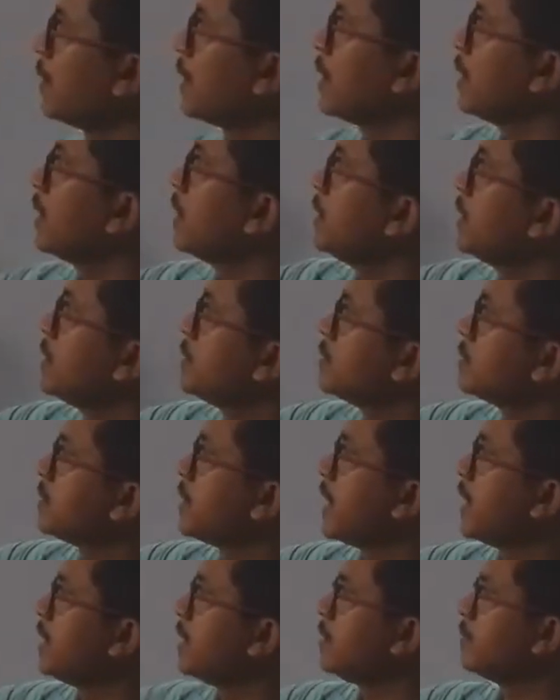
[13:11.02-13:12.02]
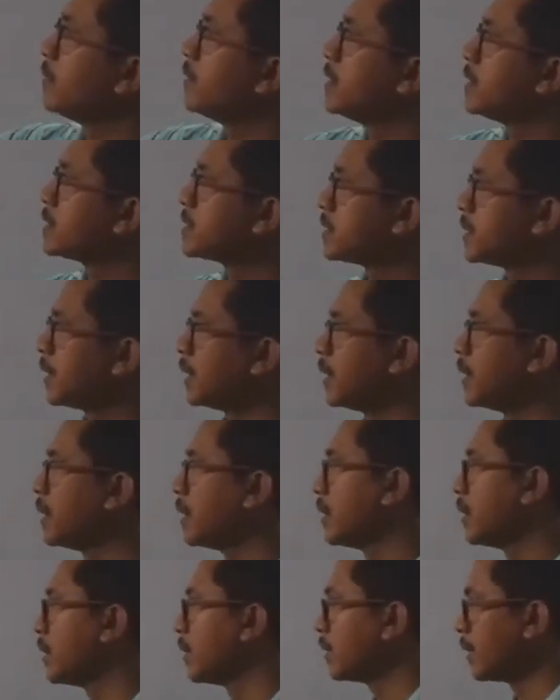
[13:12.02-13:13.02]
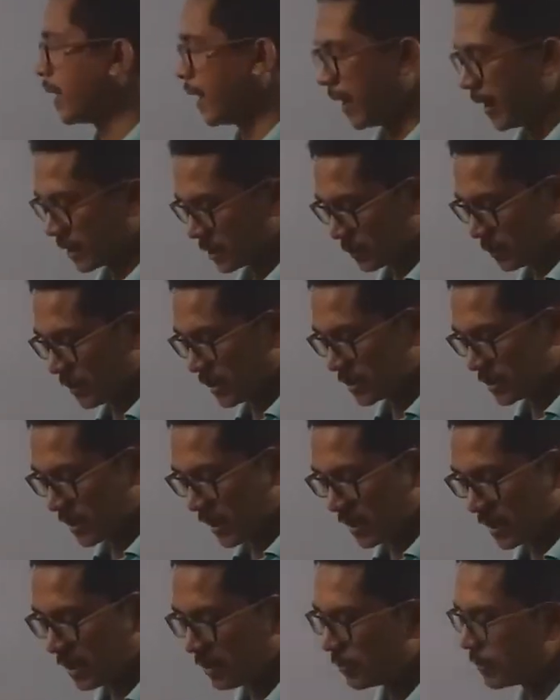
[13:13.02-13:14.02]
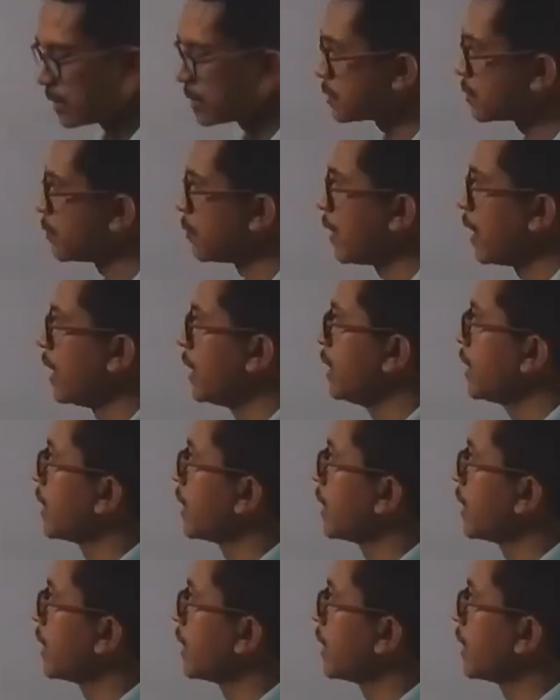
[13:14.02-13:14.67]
पर ये जो टेन इनवर्स एक्स प्लस टेन इनवर्स वाई